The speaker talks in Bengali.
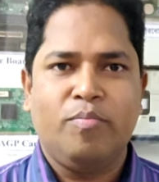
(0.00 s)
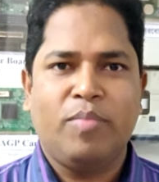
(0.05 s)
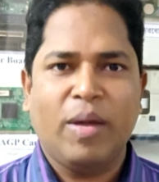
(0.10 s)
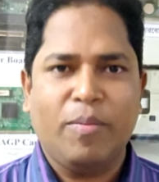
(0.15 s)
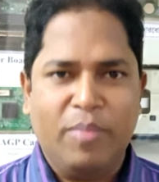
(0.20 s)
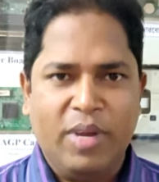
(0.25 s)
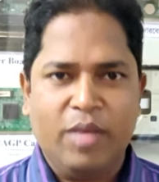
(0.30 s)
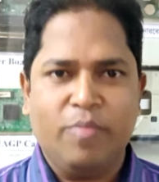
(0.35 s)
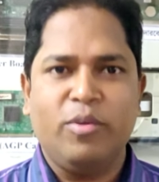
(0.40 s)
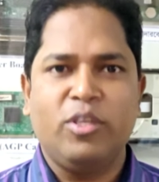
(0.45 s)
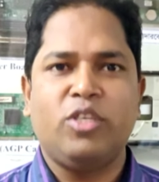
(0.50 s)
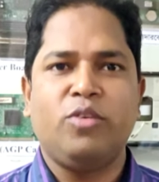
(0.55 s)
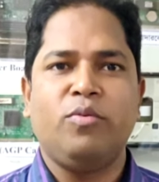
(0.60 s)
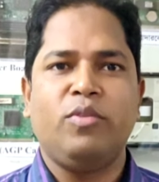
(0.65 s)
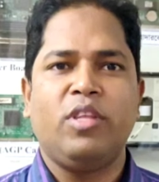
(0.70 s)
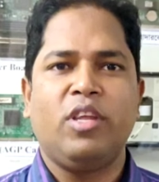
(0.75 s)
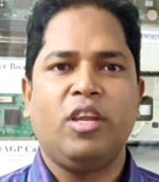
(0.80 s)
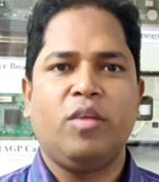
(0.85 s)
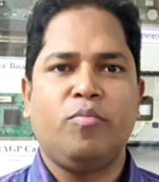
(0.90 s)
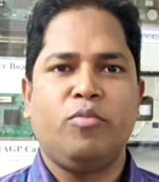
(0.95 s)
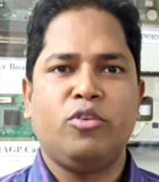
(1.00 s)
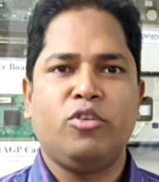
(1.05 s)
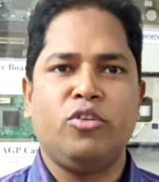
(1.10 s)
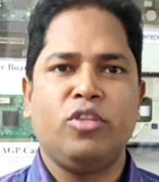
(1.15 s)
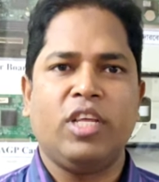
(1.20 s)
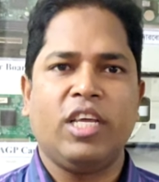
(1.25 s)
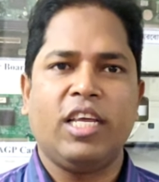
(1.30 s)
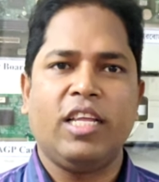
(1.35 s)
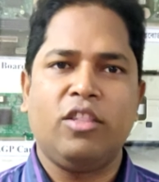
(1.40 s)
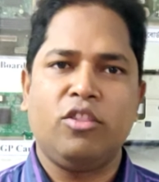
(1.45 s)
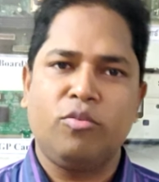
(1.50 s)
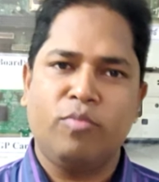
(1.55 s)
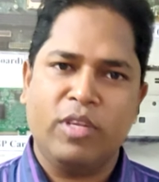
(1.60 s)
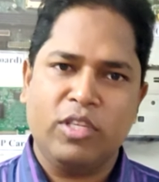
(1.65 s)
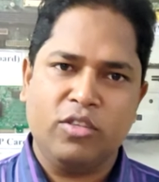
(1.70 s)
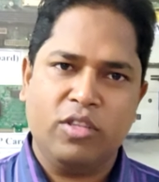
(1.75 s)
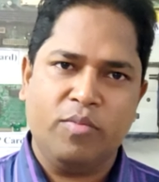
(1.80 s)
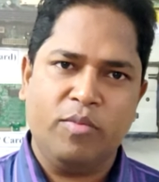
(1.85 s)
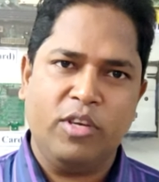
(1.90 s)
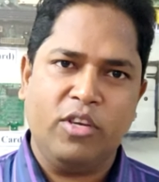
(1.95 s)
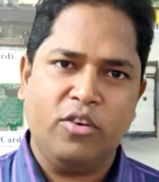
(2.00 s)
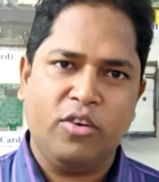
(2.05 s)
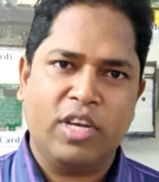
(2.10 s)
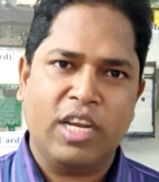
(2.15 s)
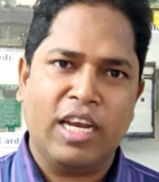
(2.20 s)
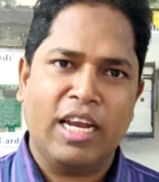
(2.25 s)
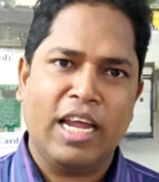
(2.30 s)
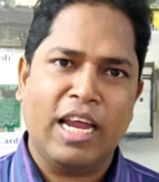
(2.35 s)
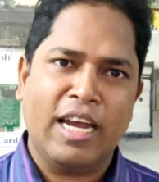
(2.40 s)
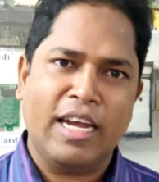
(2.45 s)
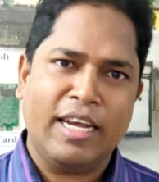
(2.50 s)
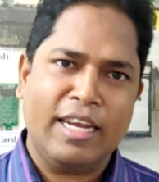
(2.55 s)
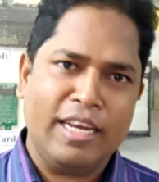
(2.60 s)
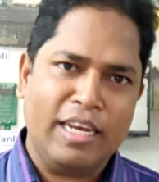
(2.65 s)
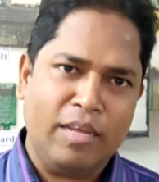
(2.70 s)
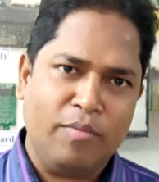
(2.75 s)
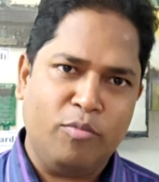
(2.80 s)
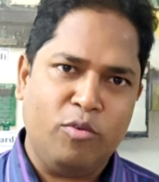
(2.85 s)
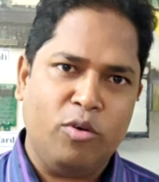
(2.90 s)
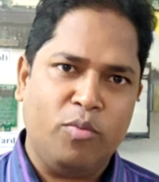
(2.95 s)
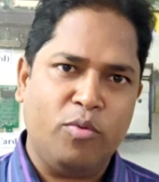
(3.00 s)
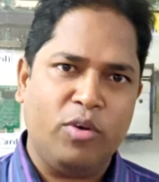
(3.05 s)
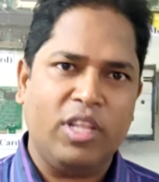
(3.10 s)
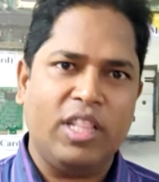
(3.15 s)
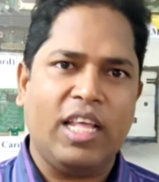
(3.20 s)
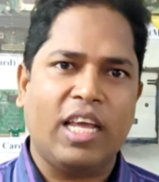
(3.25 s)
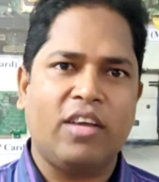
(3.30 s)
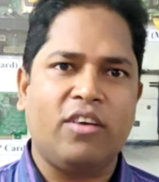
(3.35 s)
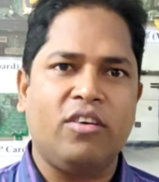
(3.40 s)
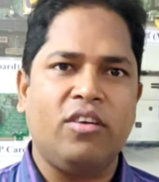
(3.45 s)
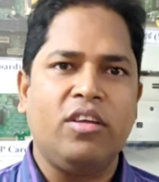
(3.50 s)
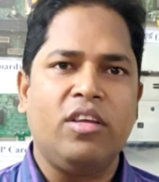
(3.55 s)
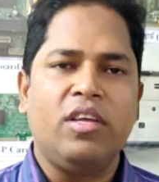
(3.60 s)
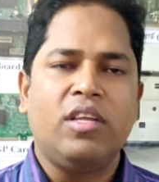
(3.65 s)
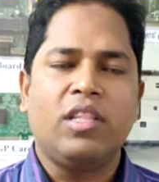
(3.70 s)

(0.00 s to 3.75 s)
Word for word: পাবলিক বিশ্ববিদ্যালয়ের প্রশ্ন থেকে তোমরা যদি ভিডিওটা না টেনে পুরোপুরি দেখো